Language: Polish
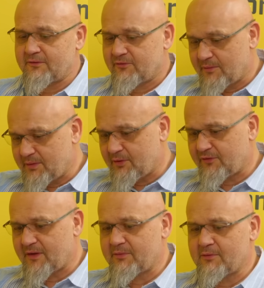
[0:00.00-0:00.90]
żeby
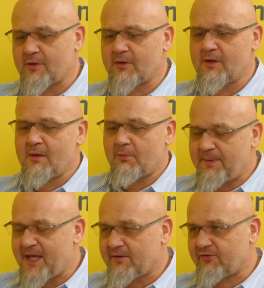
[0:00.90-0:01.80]
można było po
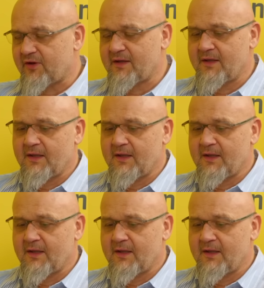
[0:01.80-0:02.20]
pierwsze